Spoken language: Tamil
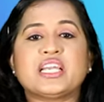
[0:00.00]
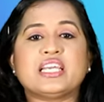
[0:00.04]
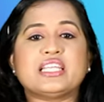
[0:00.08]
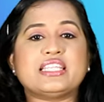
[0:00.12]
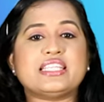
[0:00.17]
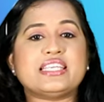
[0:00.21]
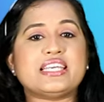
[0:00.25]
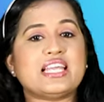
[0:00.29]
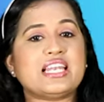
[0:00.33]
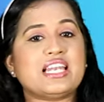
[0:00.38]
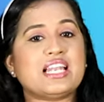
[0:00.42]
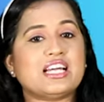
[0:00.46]
இது
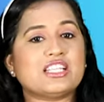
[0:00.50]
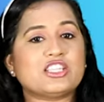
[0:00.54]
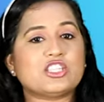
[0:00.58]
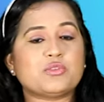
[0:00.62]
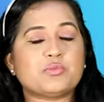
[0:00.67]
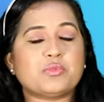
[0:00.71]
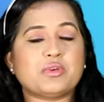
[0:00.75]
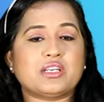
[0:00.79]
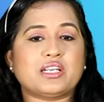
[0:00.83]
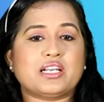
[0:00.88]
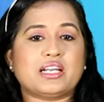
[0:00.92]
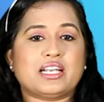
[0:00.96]

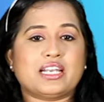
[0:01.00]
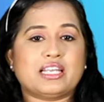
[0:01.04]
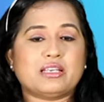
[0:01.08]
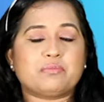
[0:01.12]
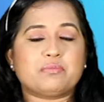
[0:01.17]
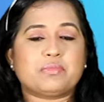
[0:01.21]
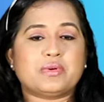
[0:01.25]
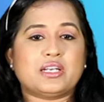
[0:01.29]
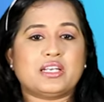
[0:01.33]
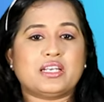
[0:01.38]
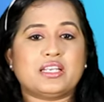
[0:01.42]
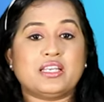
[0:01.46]
எல்லாத்தையுமே
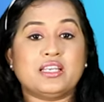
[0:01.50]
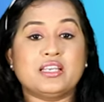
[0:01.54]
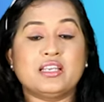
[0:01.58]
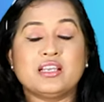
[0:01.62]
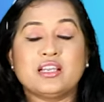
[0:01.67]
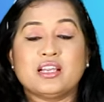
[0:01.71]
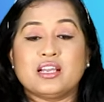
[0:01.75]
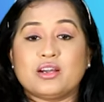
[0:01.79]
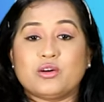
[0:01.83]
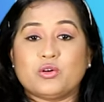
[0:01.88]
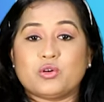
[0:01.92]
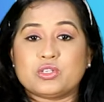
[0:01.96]
கனெக்ட் பண்ணி
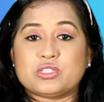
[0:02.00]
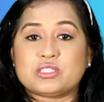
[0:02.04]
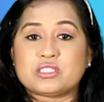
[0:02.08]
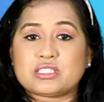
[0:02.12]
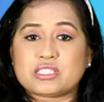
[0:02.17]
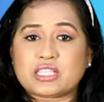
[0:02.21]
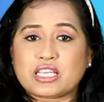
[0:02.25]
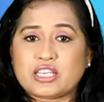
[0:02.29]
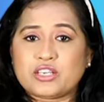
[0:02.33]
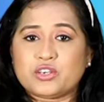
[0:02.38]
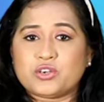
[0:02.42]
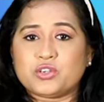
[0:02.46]
ஒரு
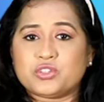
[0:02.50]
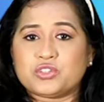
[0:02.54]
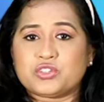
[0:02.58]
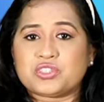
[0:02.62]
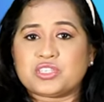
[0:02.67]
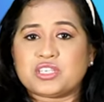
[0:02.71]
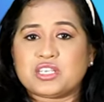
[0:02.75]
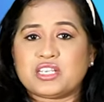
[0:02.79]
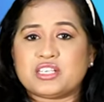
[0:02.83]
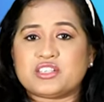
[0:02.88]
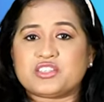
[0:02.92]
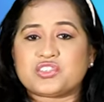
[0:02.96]
சைக்கோ
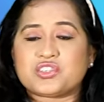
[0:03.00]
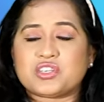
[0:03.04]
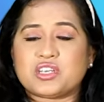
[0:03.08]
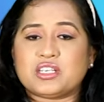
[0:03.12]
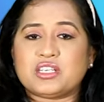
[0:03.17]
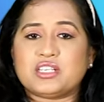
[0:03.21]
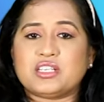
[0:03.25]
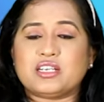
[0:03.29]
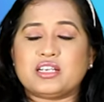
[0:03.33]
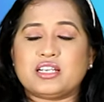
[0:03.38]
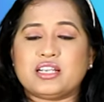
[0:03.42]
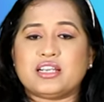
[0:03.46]
த்ரில்லர்
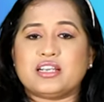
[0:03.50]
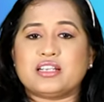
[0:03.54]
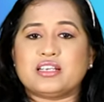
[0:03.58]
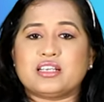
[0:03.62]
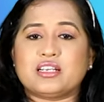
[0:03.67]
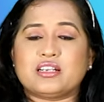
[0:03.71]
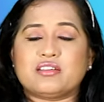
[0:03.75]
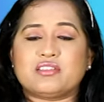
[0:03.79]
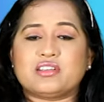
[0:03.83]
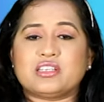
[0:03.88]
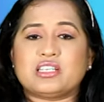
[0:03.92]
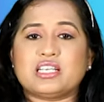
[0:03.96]
ஜேர்னரில்
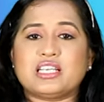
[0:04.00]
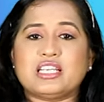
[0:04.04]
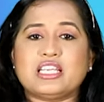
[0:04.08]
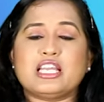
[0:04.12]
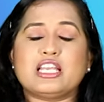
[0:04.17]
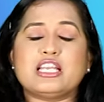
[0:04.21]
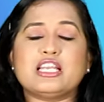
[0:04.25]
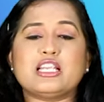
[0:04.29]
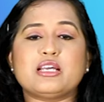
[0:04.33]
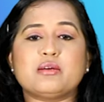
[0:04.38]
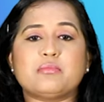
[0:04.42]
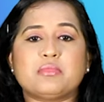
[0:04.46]
எடுக்கிறவங்க
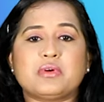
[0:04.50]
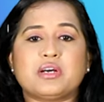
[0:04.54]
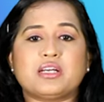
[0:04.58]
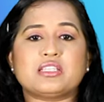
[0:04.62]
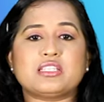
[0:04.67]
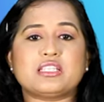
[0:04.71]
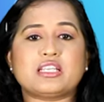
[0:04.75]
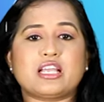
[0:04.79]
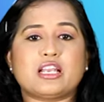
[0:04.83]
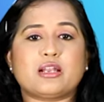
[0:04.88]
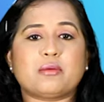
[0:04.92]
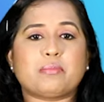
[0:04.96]
என்ன
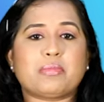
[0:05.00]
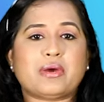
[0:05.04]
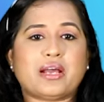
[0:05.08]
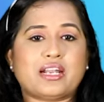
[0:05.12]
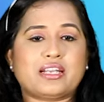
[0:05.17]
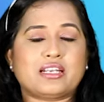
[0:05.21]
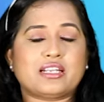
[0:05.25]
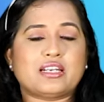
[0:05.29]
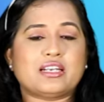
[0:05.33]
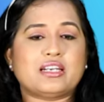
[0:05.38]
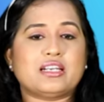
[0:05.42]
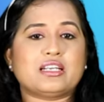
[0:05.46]
மாதிரியான
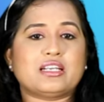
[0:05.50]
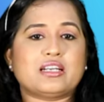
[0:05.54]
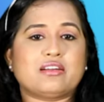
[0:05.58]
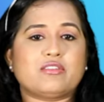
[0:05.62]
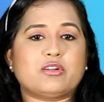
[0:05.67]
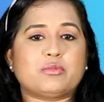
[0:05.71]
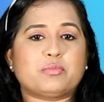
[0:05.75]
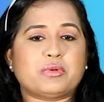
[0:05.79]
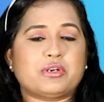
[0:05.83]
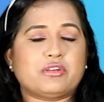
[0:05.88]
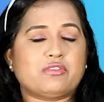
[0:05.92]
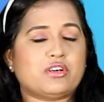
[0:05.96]
பேட்டர்னில்
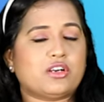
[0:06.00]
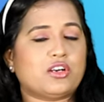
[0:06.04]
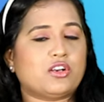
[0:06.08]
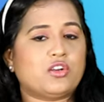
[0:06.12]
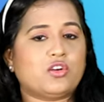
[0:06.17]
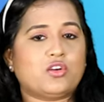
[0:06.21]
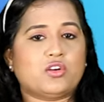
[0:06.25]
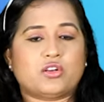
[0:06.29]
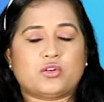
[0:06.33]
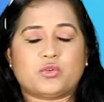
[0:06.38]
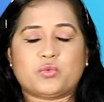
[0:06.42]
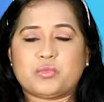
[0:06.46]
கவர்
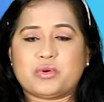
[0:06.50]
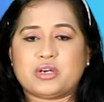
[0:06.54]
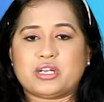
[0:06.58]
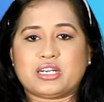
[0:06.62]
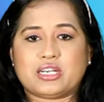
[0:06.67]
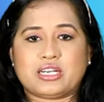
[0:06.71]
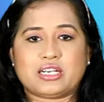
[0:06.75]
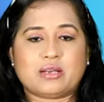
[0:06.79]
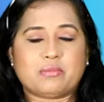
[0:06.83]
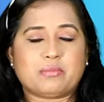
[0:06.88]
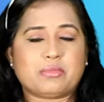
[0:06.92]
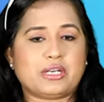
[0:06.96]
பண்ணுவாங்களோ ரொம்ப
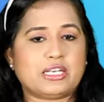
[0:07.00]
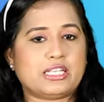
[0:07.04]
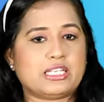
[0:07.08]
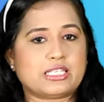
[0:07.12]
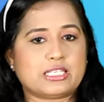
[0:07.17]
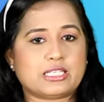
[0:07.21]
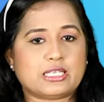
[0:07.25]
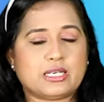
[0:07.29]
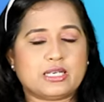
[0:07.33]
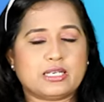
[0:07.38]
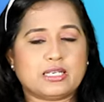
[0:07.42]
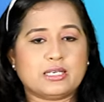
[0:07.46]
அழகாக
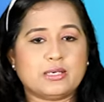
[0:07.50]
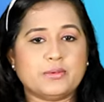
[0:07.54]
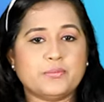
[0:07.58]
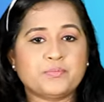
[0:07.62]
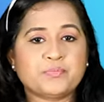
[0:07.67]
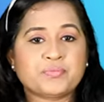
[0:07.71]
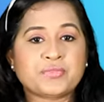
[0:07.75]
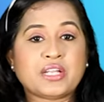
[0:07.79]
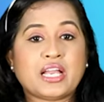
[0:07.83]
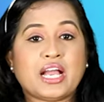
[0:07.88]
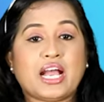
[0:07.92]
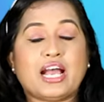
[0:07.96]
பண்ணியிருக்கிறாங்க
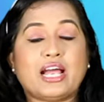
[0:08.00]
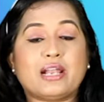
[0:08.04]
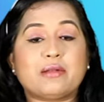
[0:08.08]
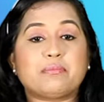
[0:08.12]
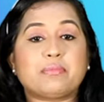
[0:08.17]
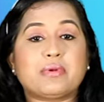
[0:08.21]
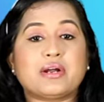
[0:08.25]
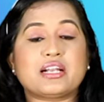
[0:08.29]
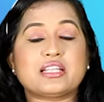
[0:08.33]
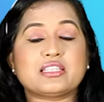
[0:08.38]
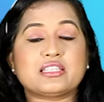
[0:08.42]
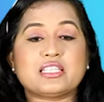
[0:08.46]
அண்ட்
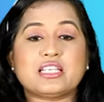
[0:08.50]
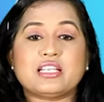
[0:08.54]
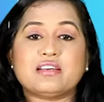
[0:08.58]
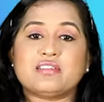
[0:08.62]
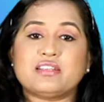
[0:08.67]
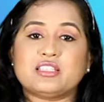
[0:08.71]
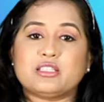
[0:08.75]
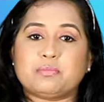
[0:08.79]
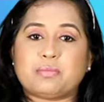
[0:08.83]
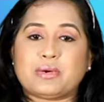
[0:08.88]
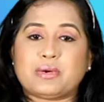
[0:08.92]
படத்தில் வந்து